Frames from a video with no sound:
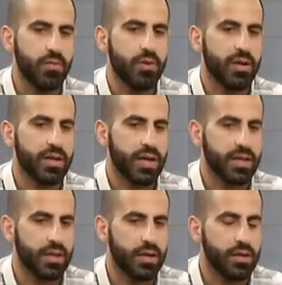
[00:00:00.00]
بالبلد
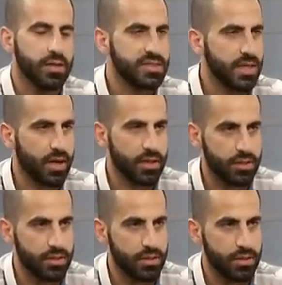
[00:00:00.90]
حدا
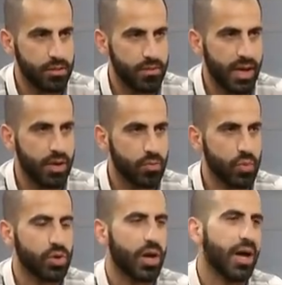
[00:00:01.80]
يساعد أه، بهاي
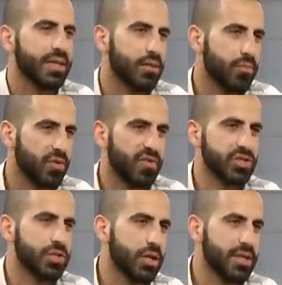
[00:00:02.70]
الامور حدا
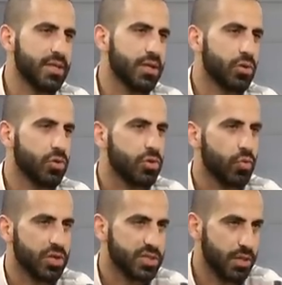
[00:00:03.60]
بروفيشنال كثير انه
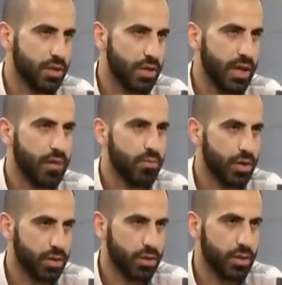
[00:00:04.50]
يوصل اللاعب
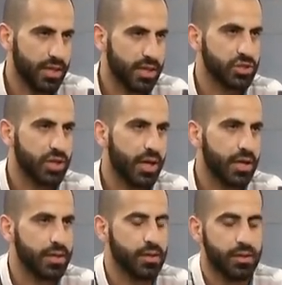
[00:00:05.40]
لدرجه
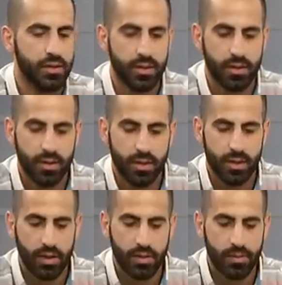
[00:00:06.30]
عاليه
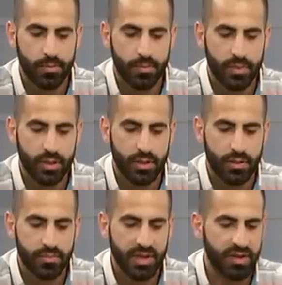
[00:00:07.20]
أه،
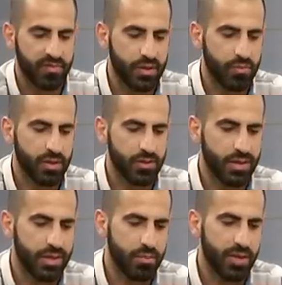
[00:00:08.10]
بتعرفي
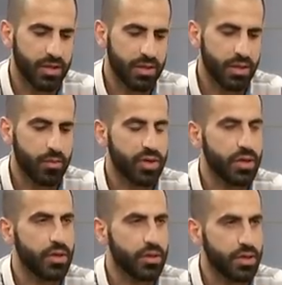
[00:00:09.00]
البلد عندنا
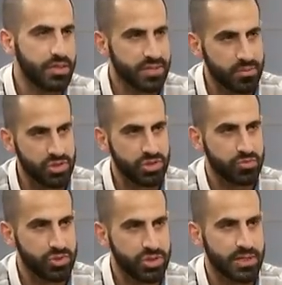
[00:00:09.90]
بالرياضه لسه مش
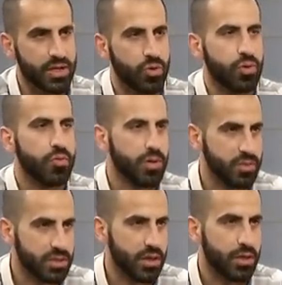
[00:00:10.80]
مش زي اوروبا
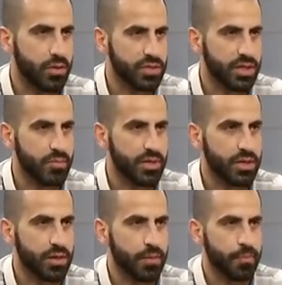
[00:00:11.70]
مثلا او زي
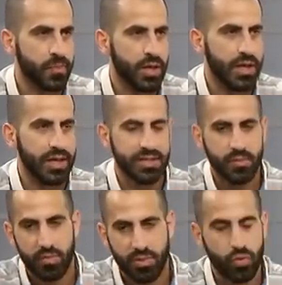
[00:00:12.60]
امريكا
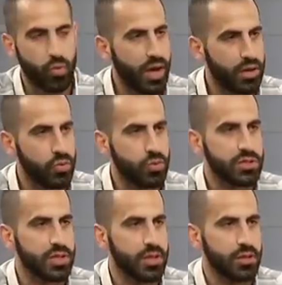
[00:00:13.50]
الاهتمام من الواحد وهو
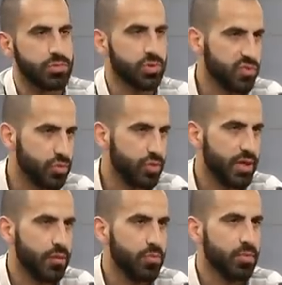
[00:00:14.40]
صغير بشوفوا شو
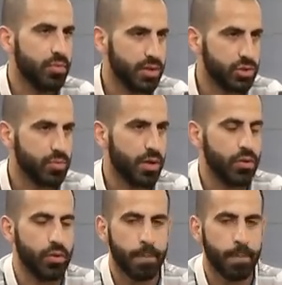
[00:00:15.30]
بحب وببلشوا معه